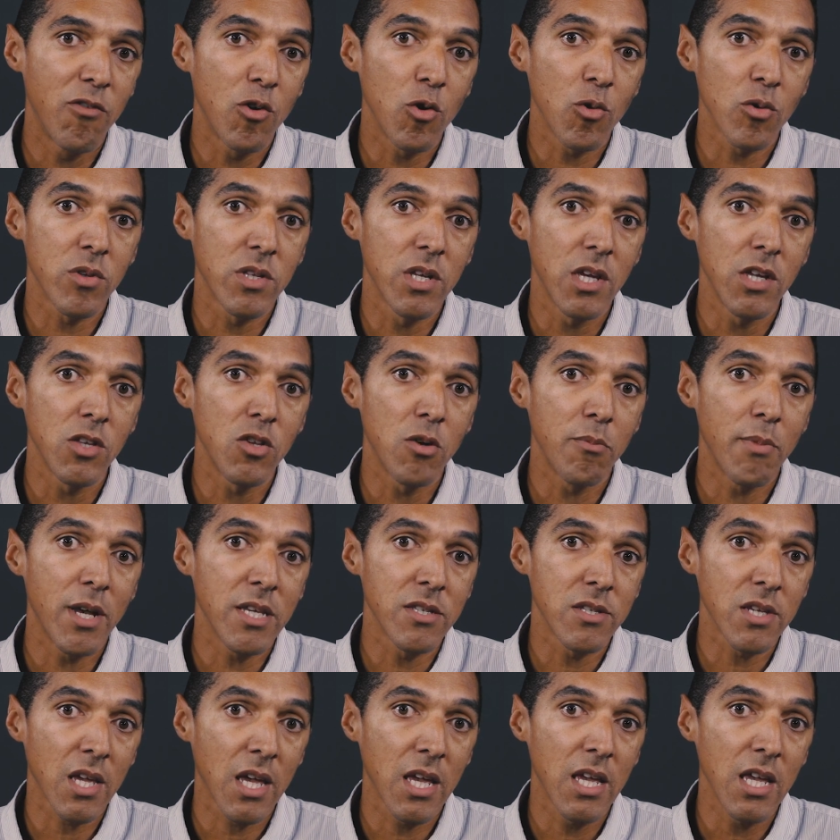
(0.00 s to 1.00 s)
volonté de
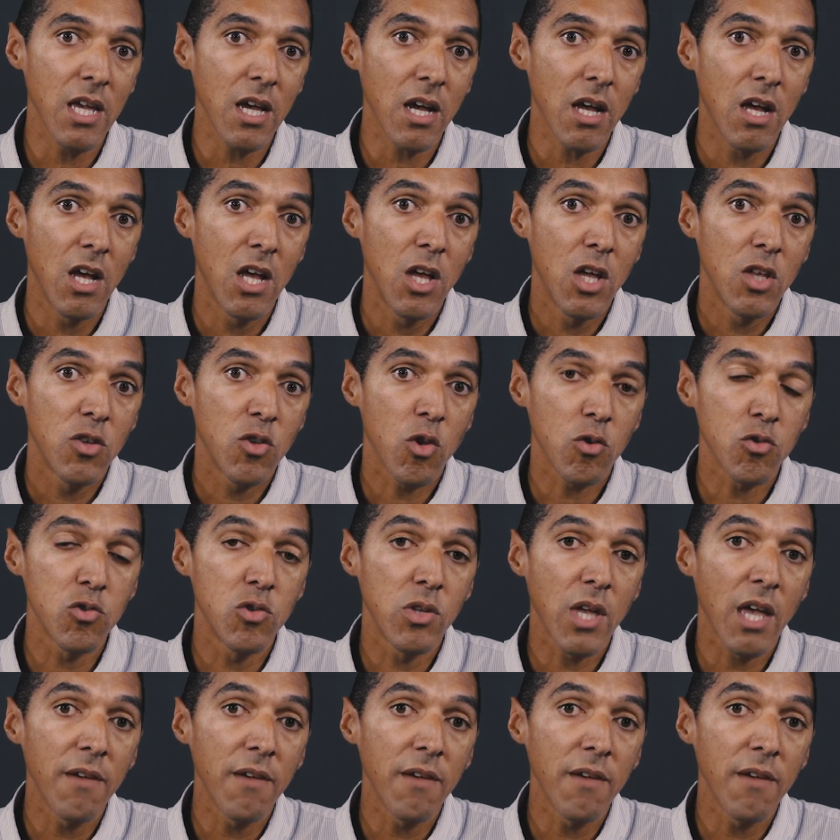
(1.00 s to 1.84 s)
m'inscrire dans une